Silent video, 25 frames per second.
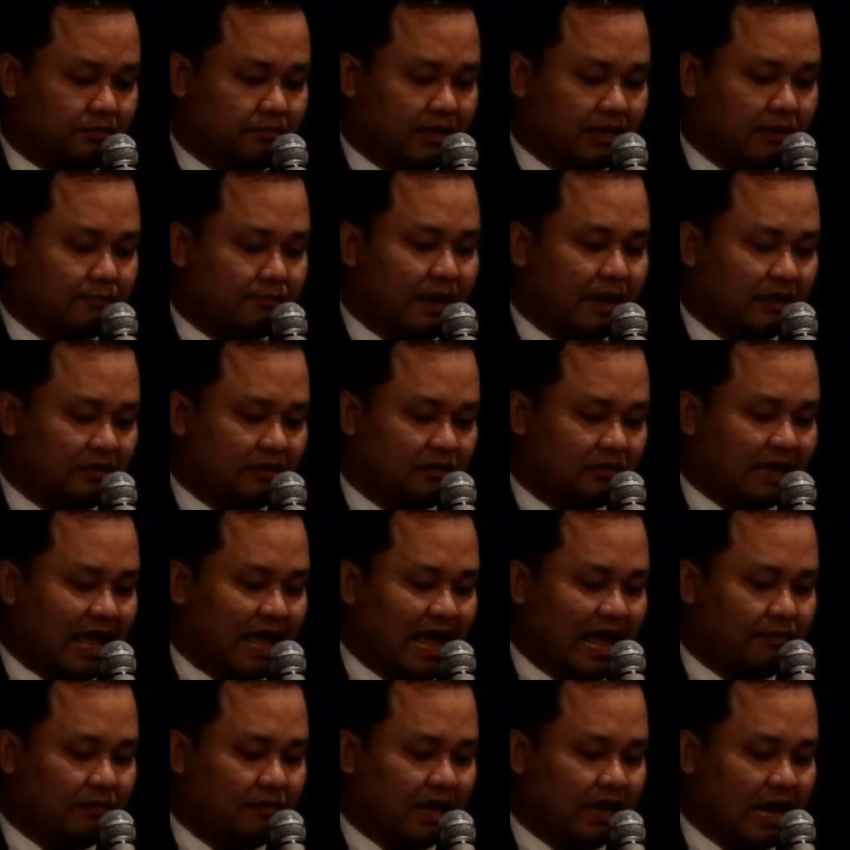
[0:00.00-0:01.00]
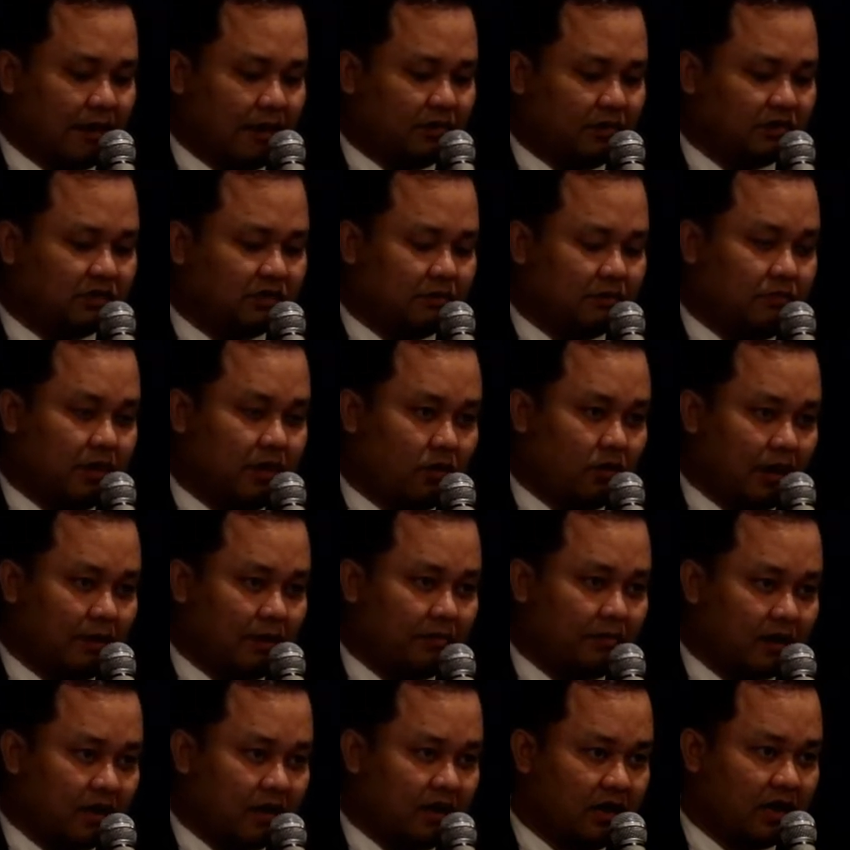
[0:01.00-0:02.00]
ปฏิบัติตามนะครับก็จะมีค
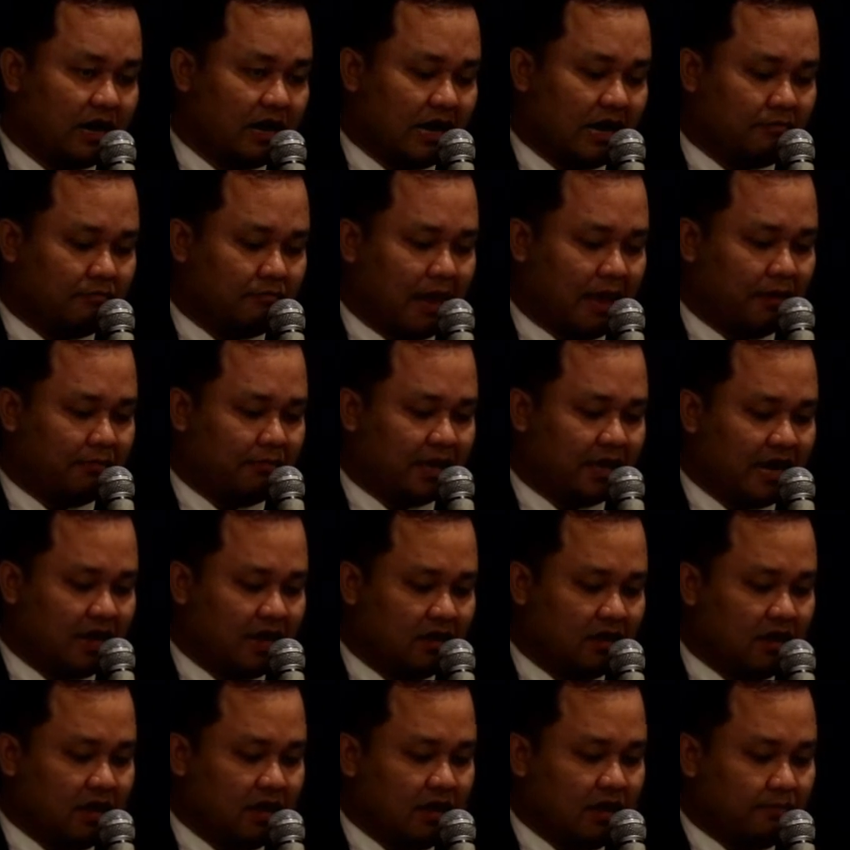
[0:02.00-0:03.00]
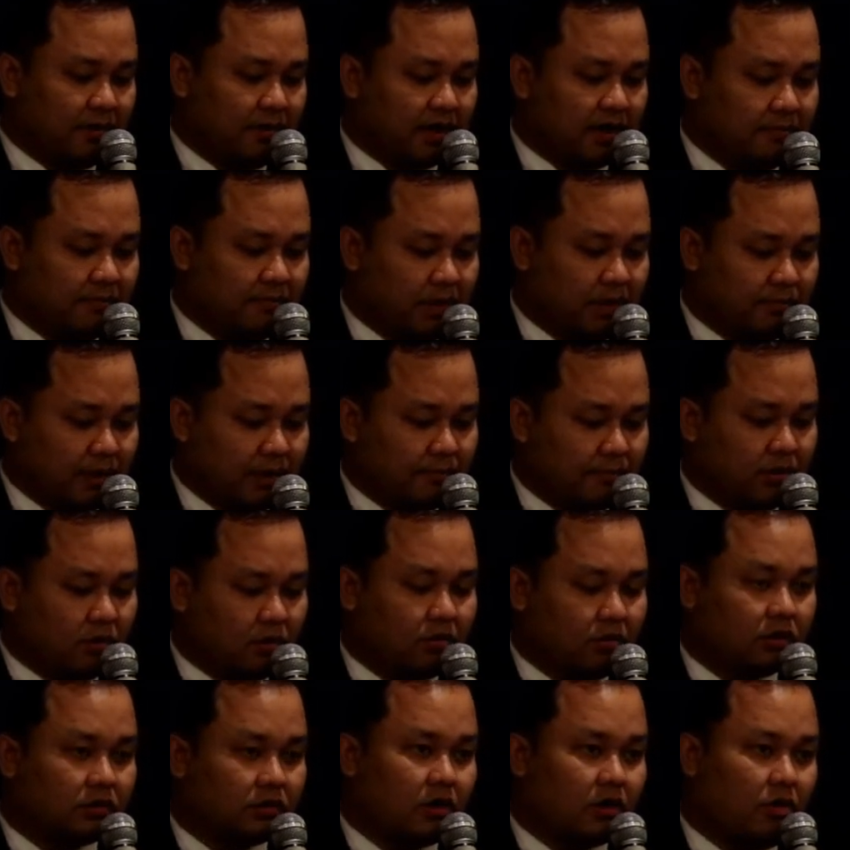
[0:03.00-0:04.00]
วามเคร่งครัดมาไม่กระทั่งพระคัมภีร์ไบเบิ
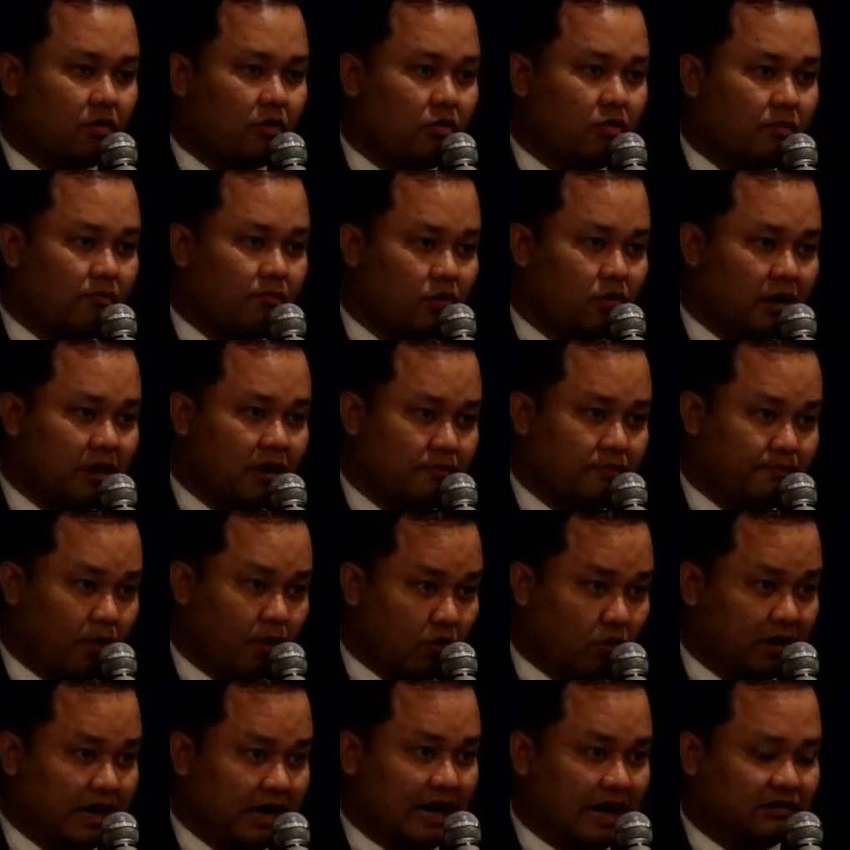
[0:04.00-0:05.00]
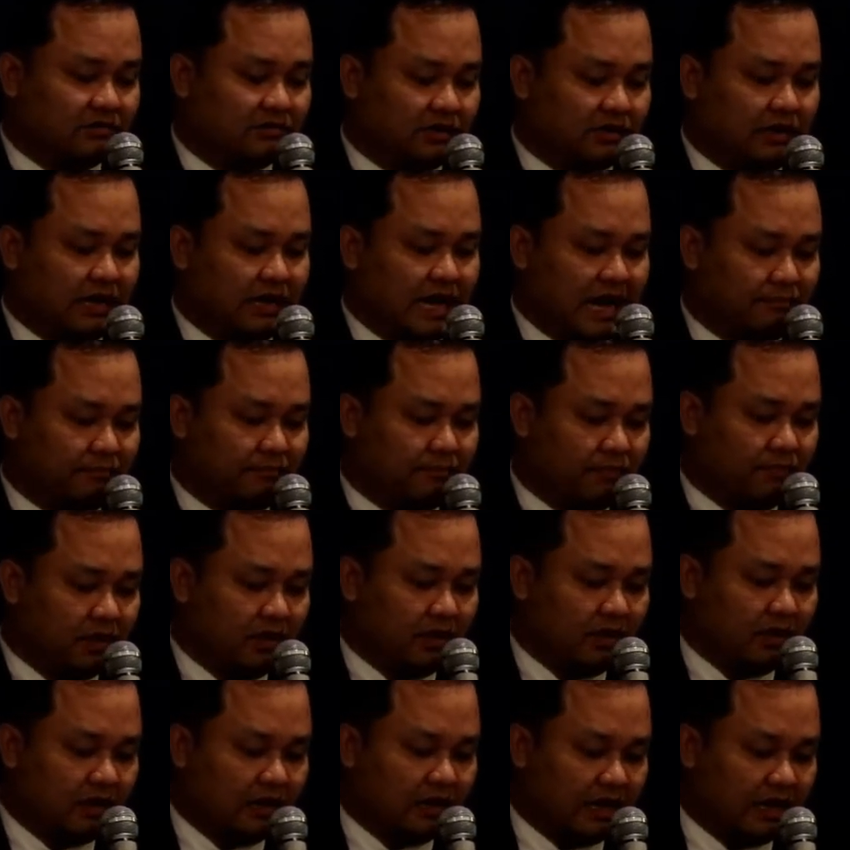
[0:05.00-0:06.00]
ลก็ต้องพุ่มด้วยปกหนังสี
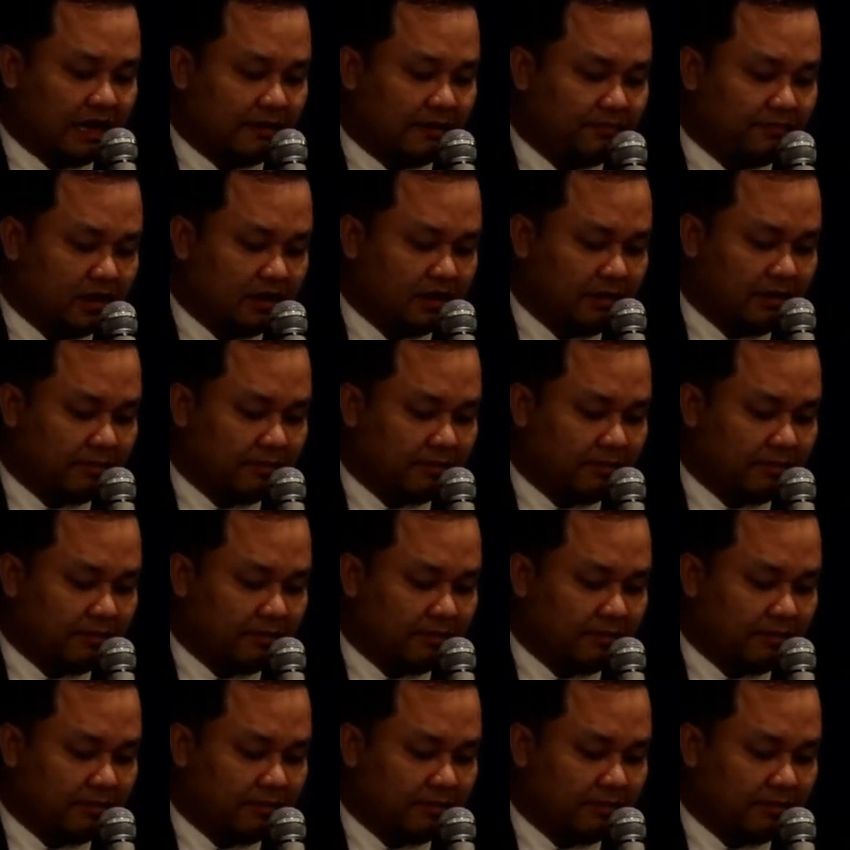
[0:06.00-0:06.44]
ดำนะครับ